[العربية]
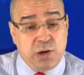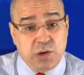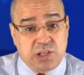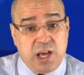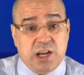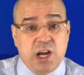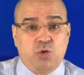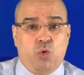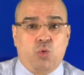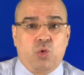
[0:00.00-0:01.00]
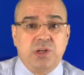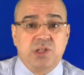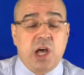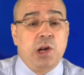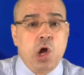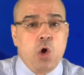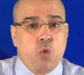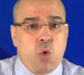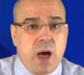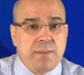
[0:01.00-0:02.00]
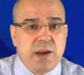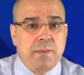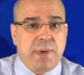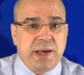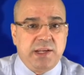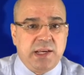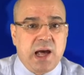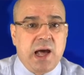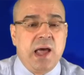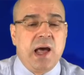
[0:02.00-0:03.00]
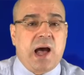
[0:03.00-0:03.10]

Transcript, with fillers: انتهاكات حقوق الإنسان ومن بينها